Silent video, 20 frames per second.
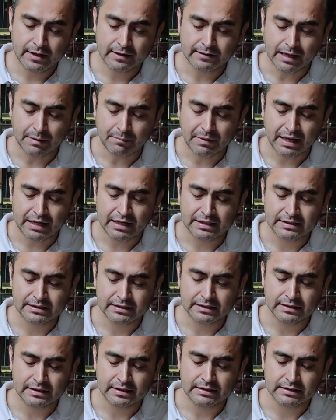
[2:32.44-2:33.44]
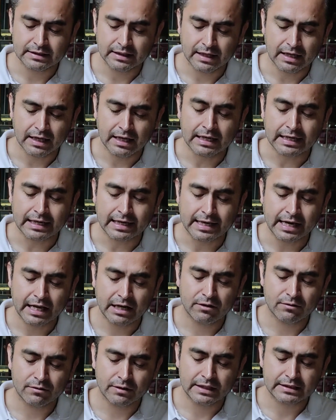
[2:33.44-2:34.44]
tamales, el
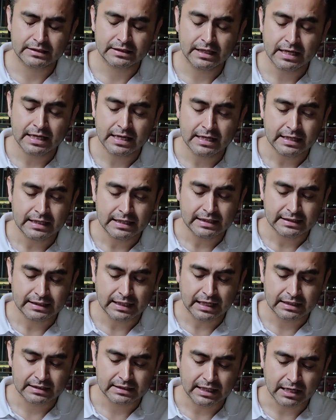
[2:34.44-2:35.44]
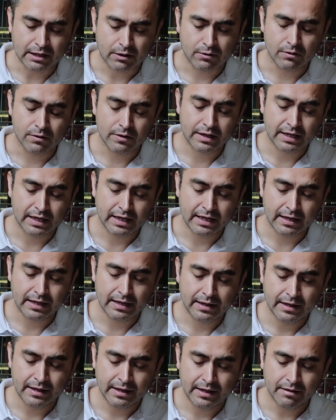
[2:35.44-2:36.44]
relleno es salsa
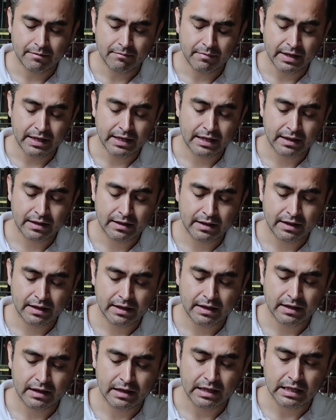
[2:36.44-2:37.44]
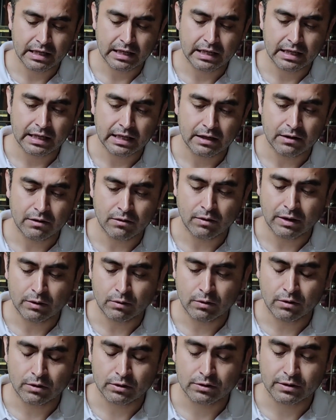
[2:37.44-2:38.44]
roja, verde o
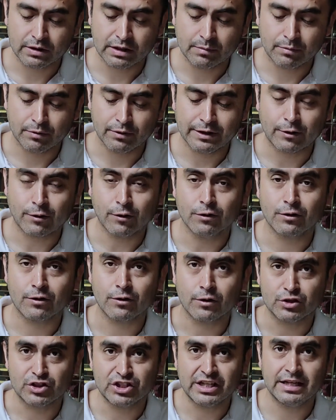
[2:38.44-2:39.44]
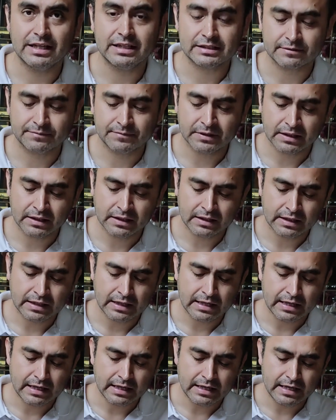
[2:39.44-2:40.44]
algún otro tipo de color o chiles.
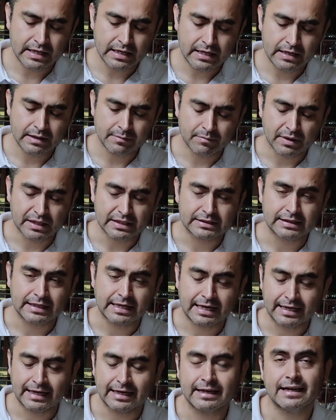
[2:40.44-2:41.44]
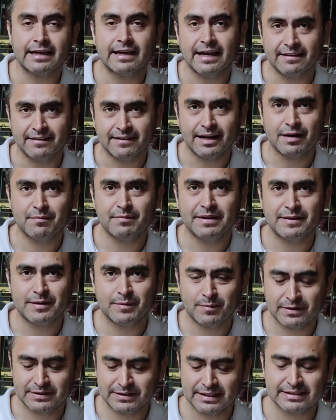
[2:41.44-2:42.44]
Y pues
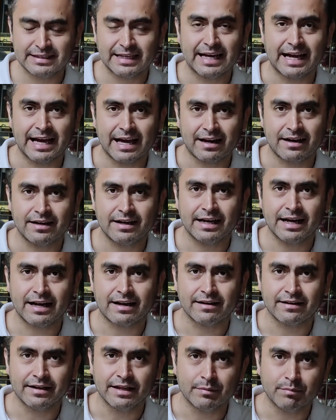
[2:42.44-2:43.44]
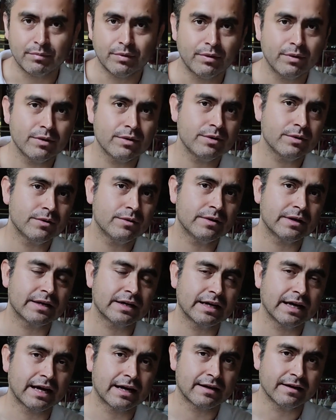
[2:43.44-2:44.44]
generalmente pues es de carne, carne de pollo,
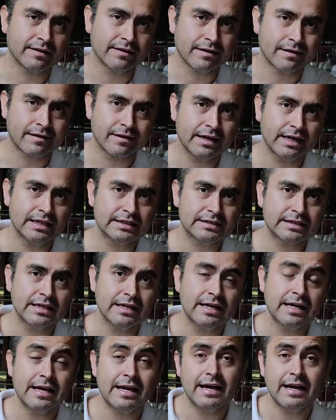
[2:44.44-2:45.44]
carne de res,